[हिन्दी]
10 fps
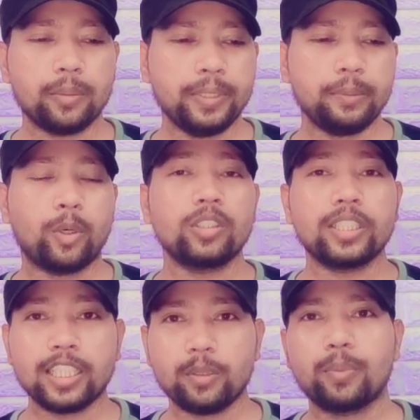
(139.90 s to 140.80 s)
कभी बहुत
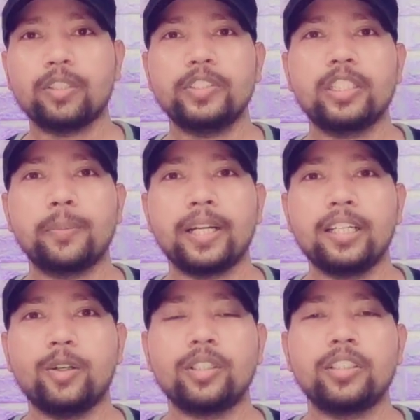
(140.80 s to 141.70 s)
ज़्यादा प्रॉफिट कमा
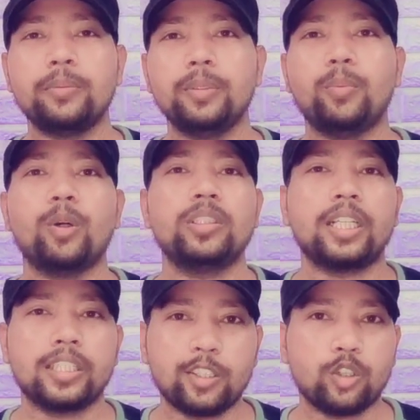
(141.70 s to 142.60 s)
लें और कभी बहुत
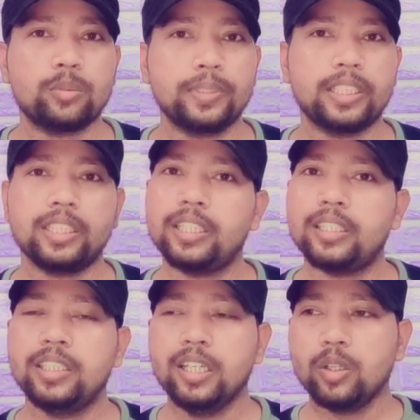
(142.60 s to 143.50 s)
ज़्यादा लॉस में चले
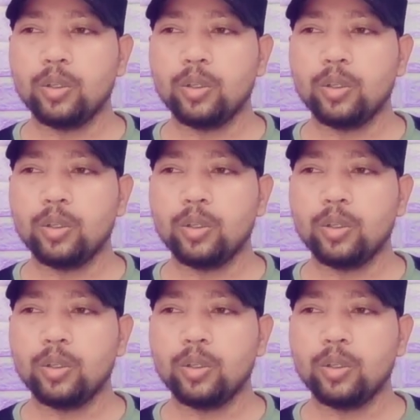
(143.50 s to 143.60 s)
जाएँ